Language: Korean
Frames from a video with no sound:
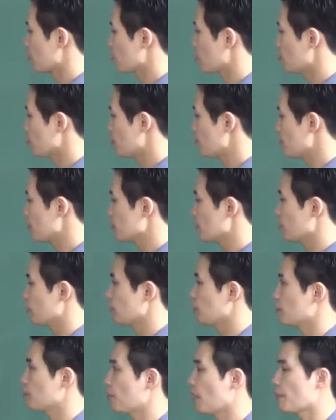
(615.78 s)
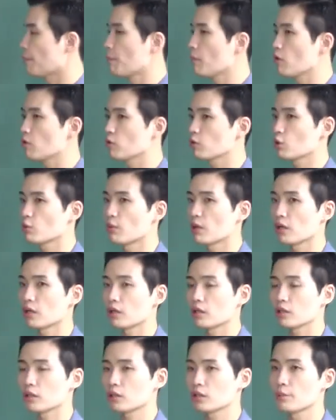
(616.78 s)
점심시간에는 밥 먹으러 막
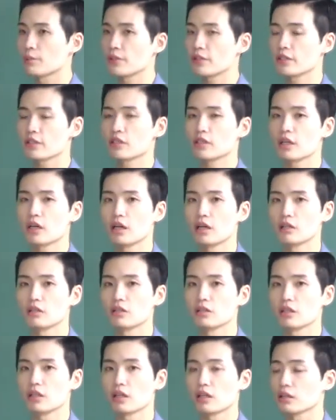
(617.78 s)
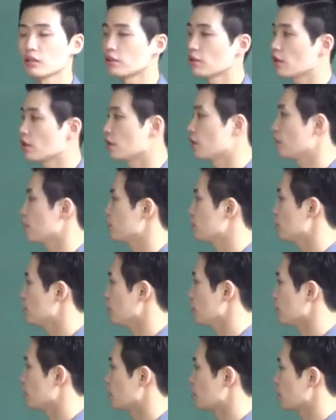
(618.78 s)
급식실 가야 되잖아 근데
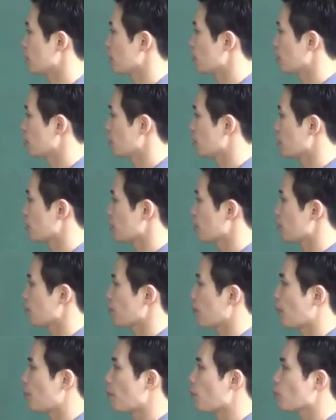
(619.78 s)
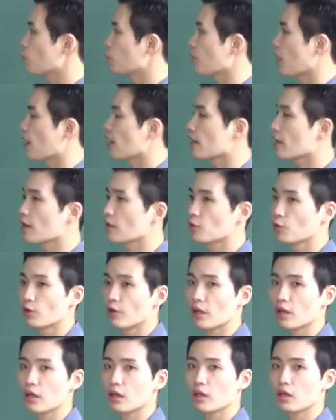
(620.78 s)
얘네들이 밥 먹으러 안
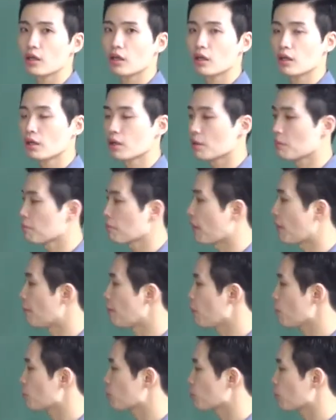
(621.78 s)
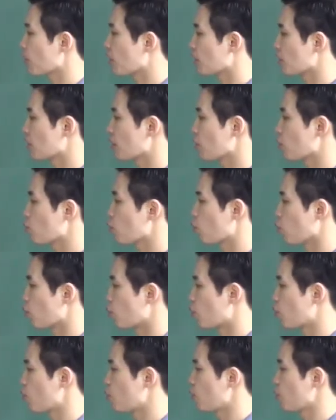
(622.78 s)
가더래 밥 먹으러 안 가고
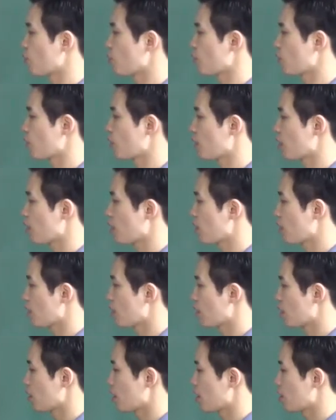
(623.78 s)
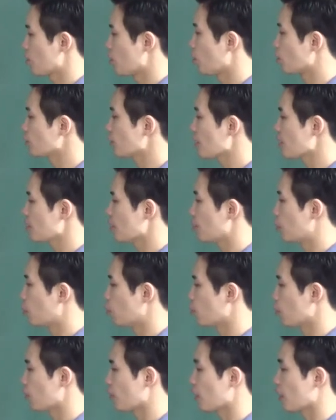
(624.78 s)
영상을
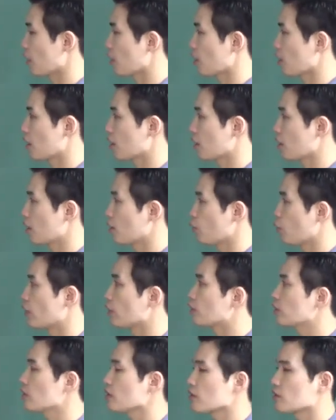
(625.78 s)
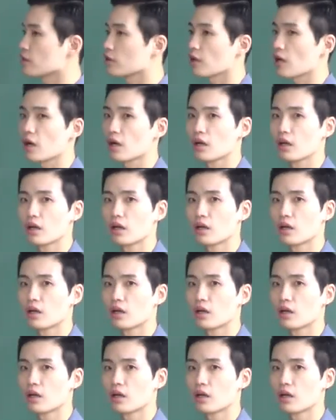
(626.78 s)
보더래 왜 그랬을까?